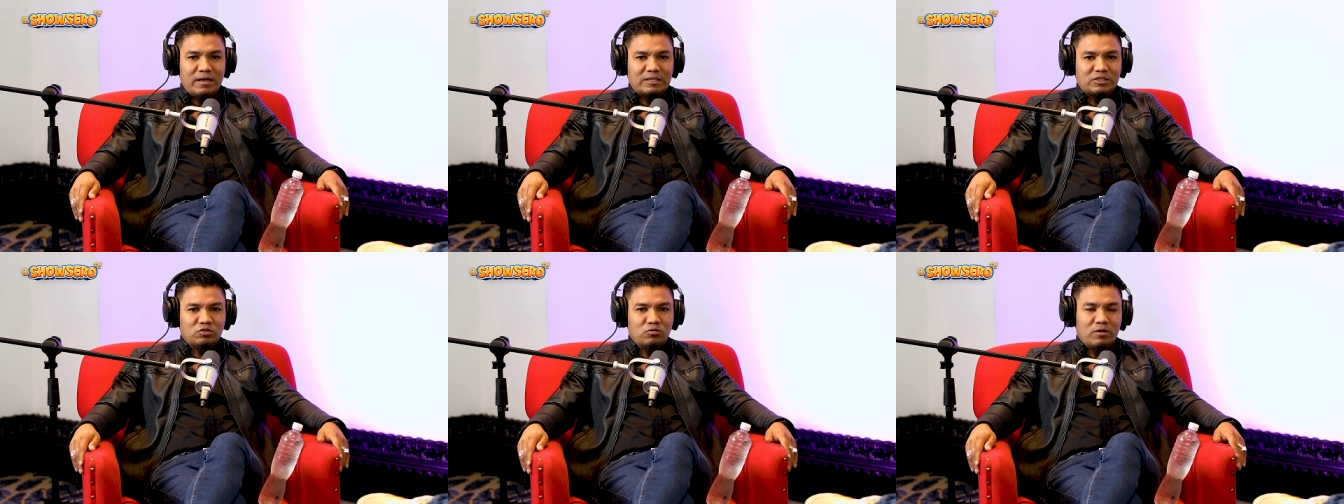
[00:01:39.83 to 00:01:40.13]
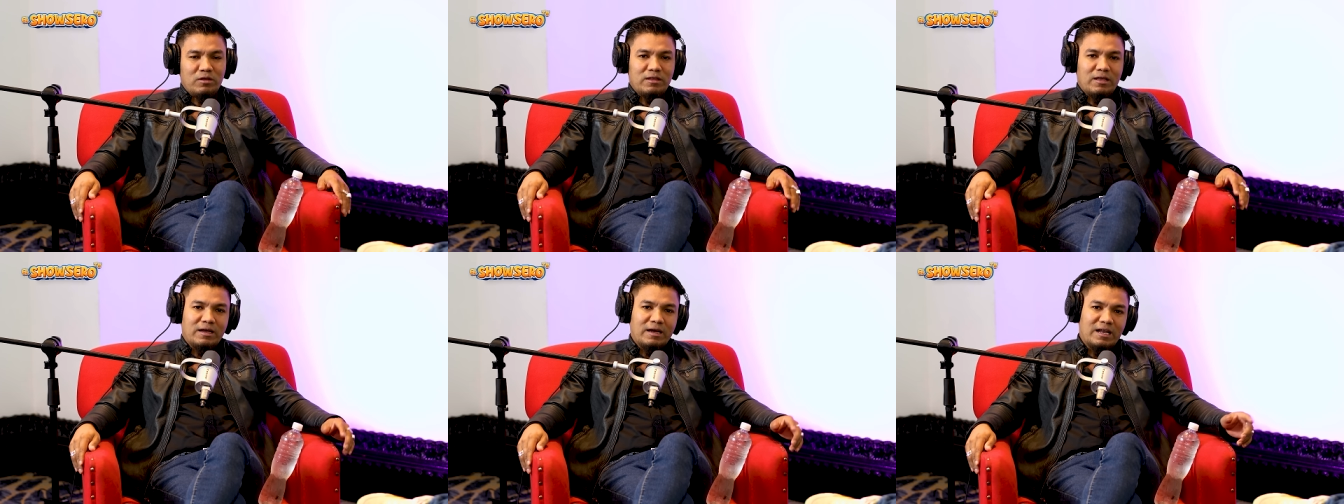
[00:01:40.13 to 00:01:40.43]
Estuve
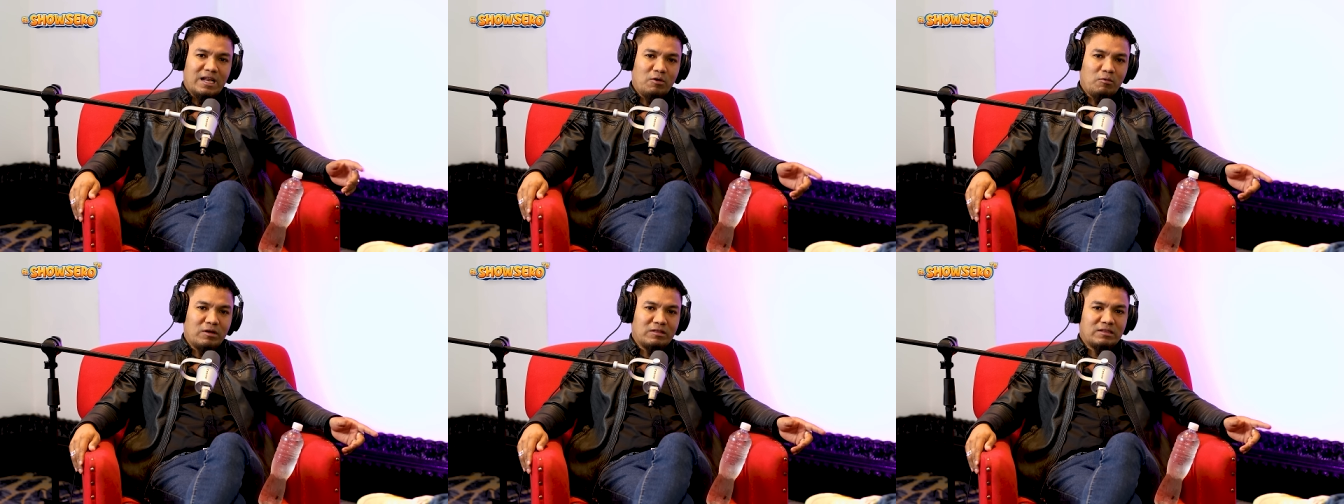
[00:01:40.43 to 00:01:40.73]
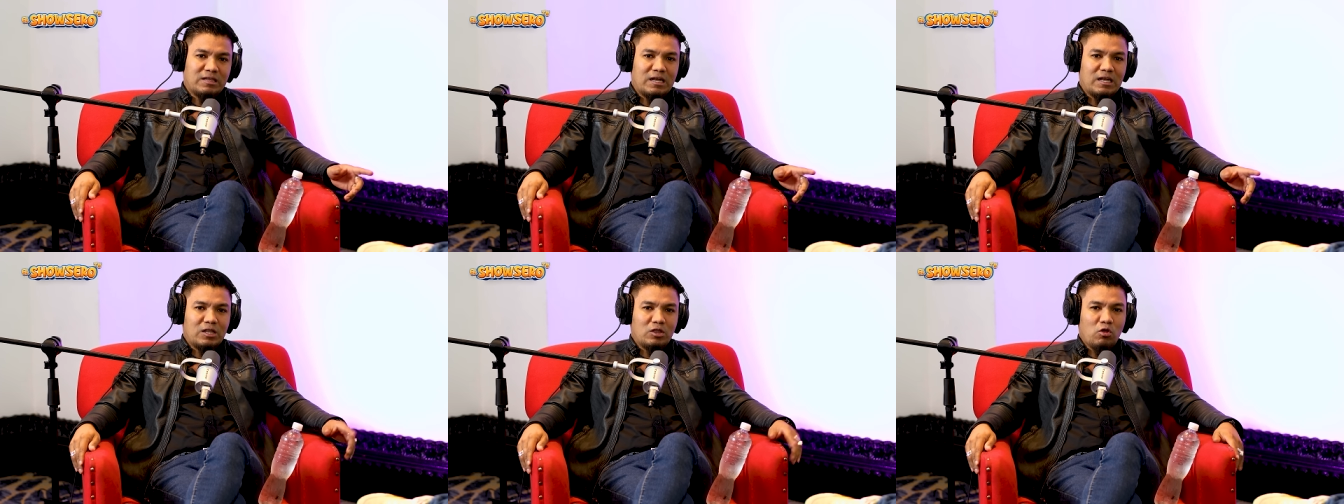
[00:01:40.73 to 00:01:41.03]
en Nicaragua
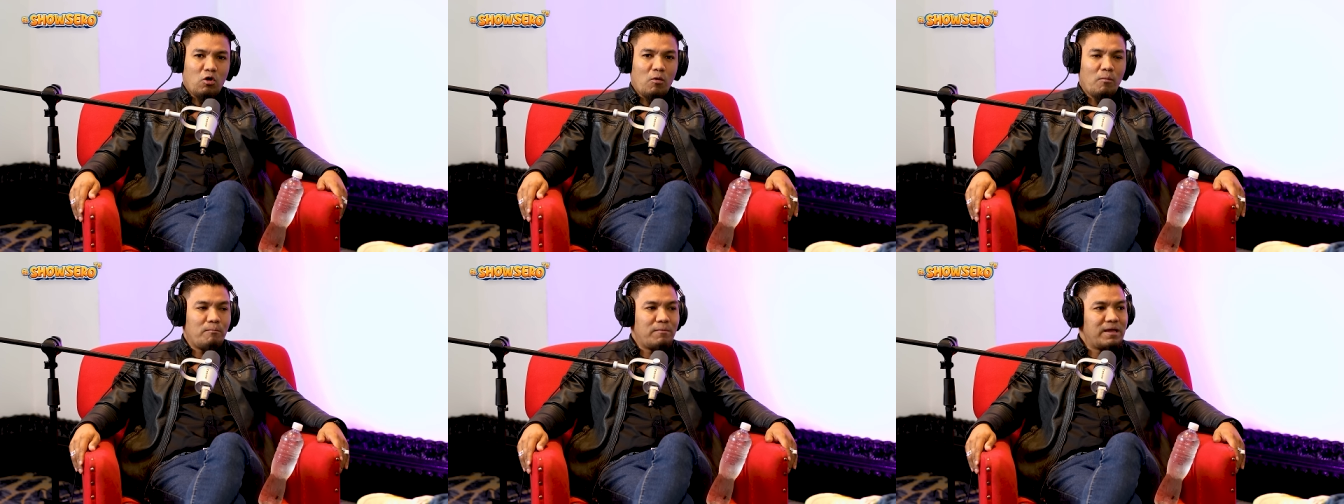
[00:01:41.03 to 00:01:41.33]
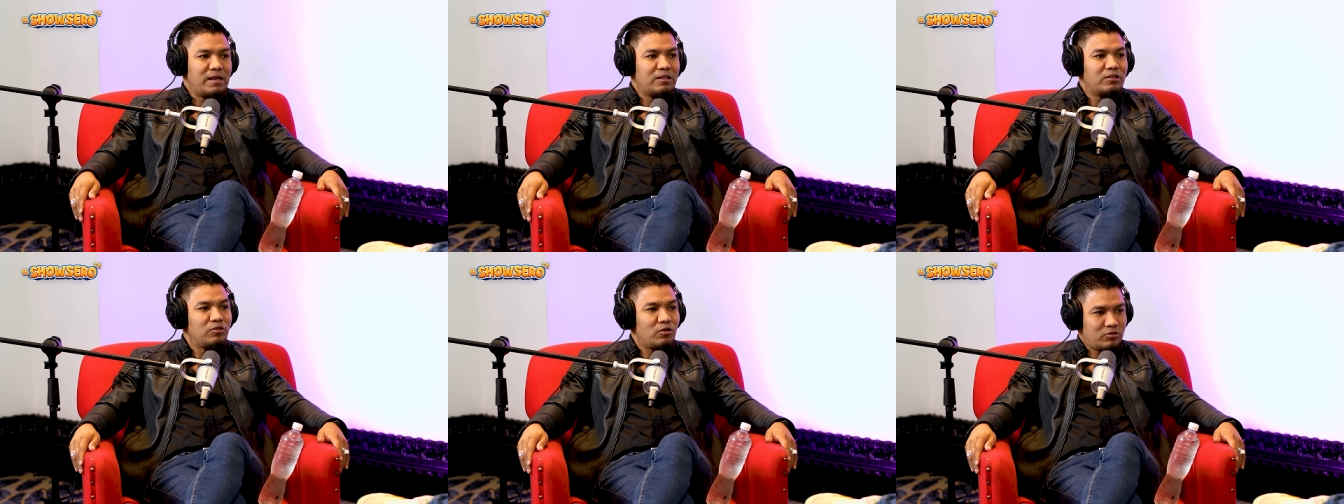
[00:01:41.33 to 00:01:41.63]
hasta el
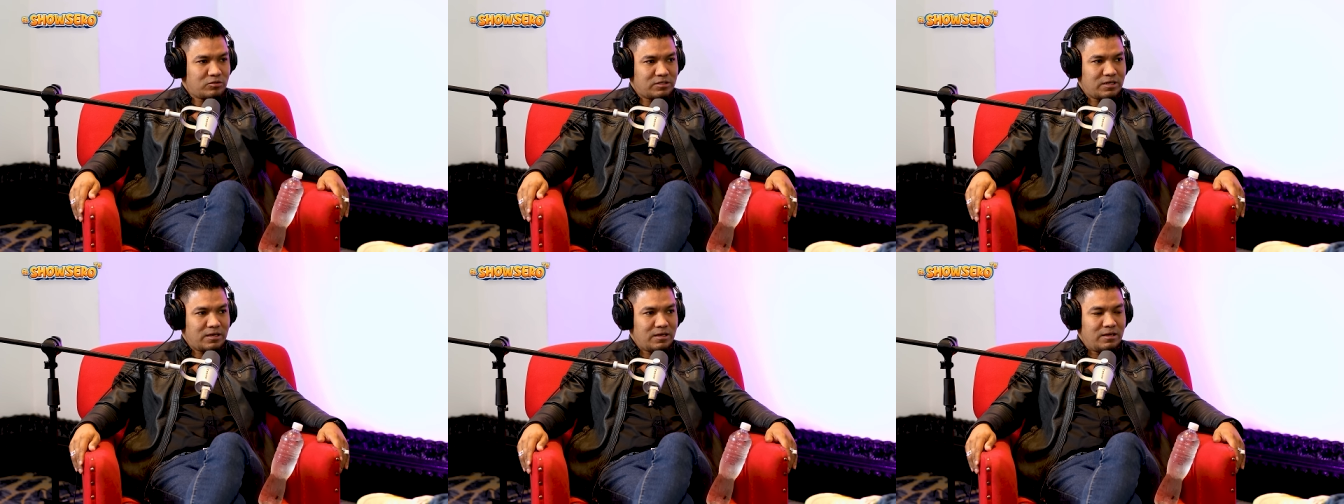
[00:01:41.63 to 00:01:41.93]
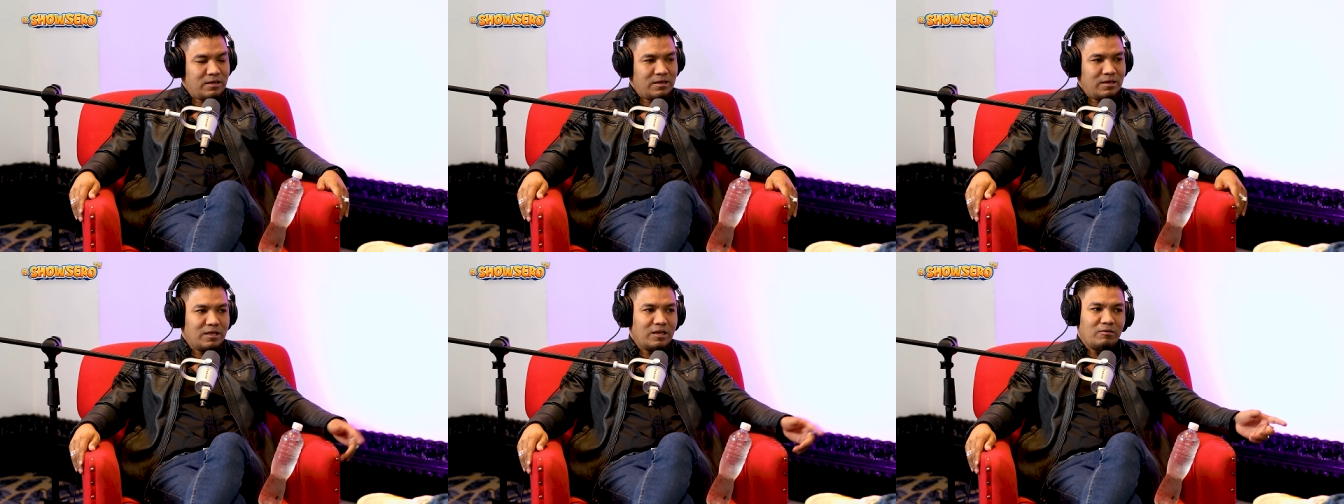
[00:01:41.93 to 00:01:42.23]
2012
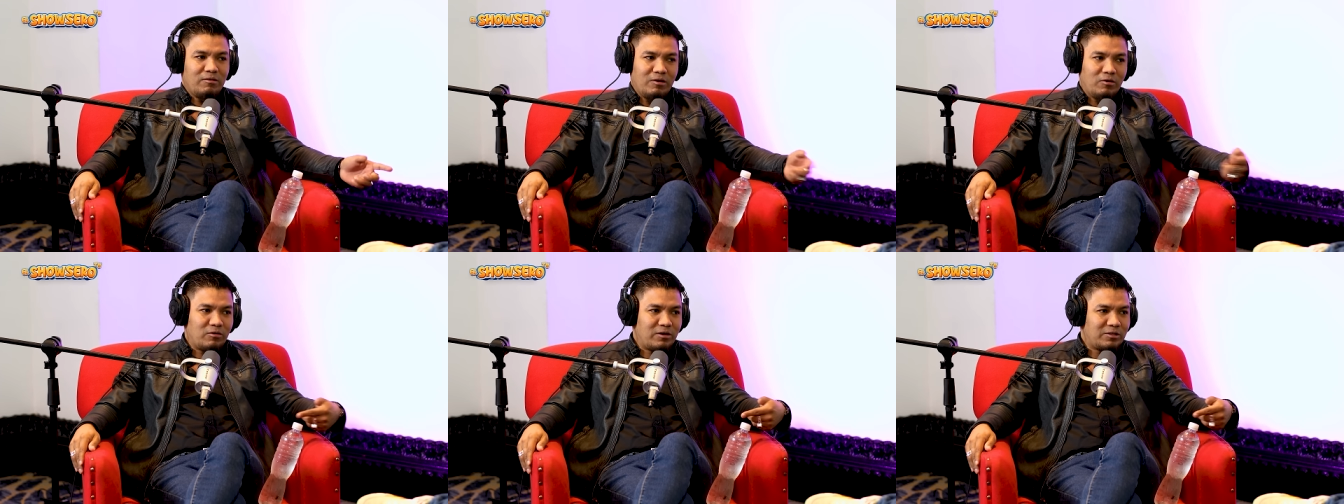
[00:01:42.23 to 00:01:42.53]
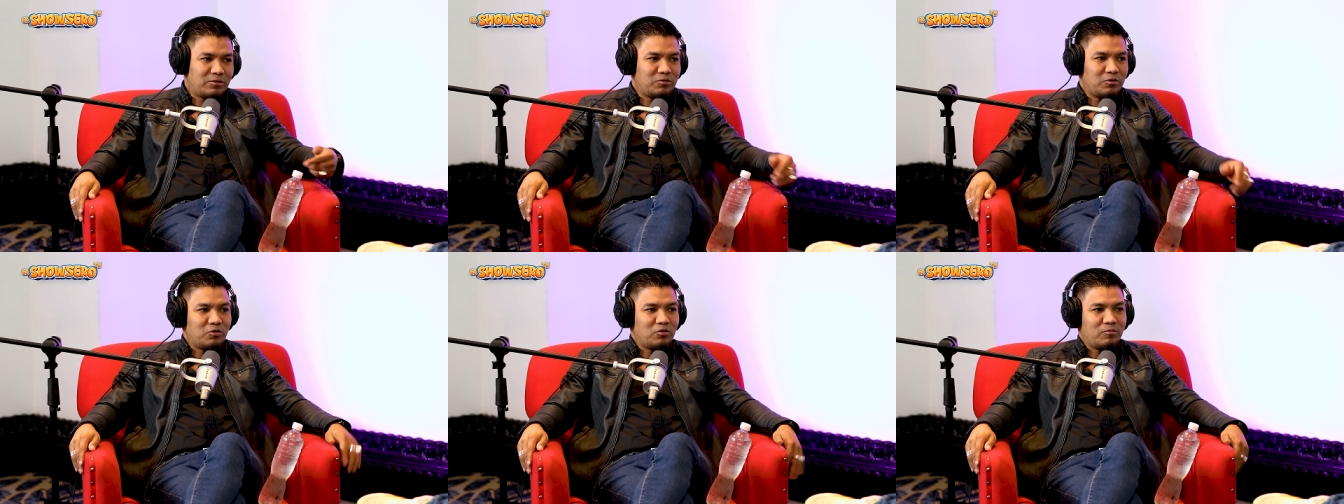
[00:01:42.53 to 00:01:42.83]
y luego
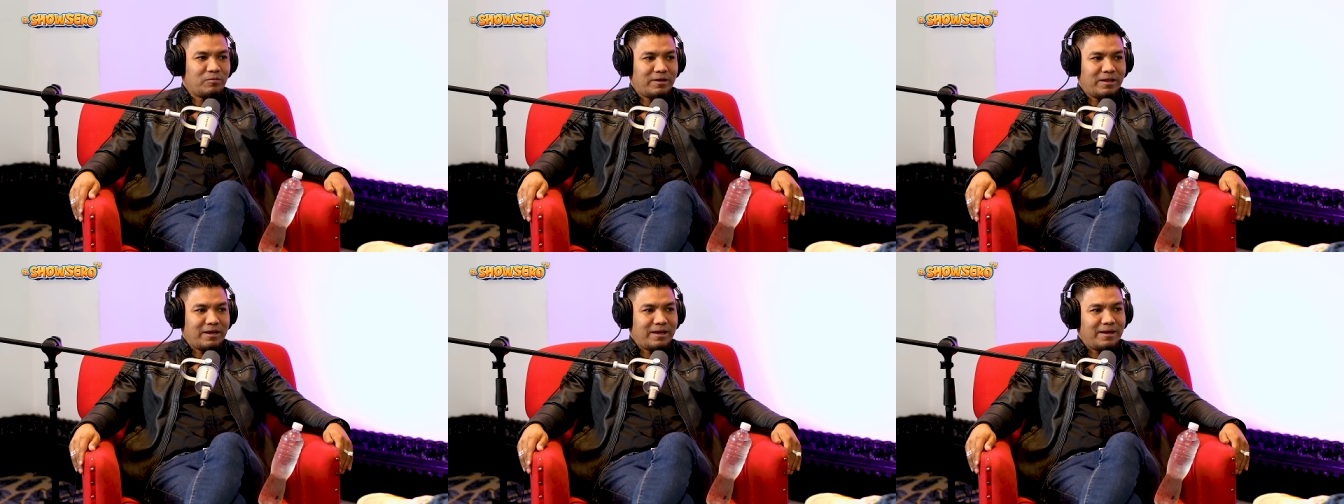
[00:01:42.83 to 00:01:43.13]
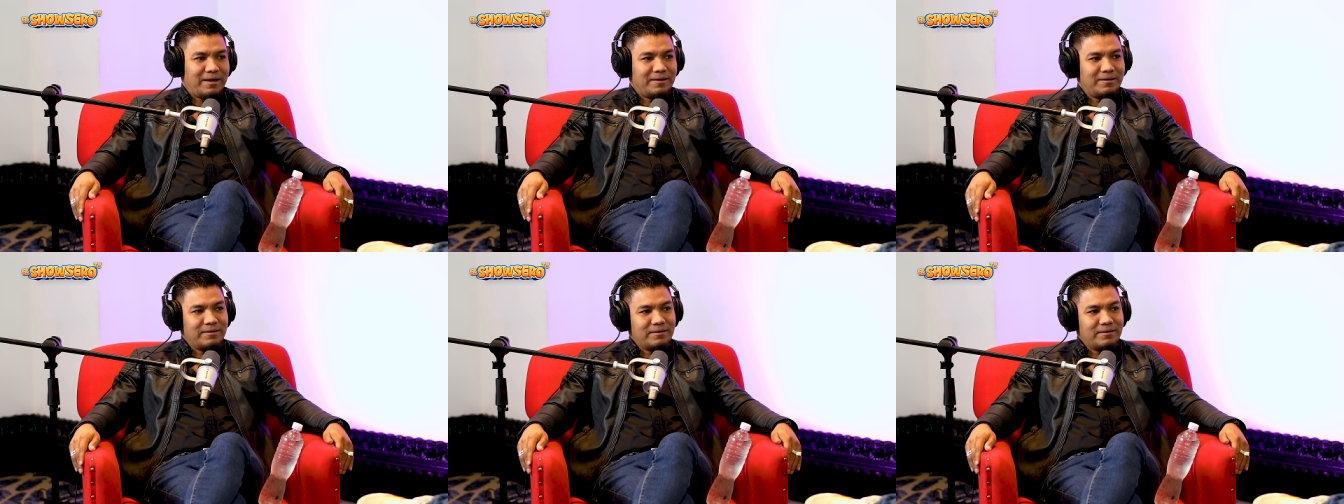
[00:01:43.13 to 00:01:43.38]
retorno para acá.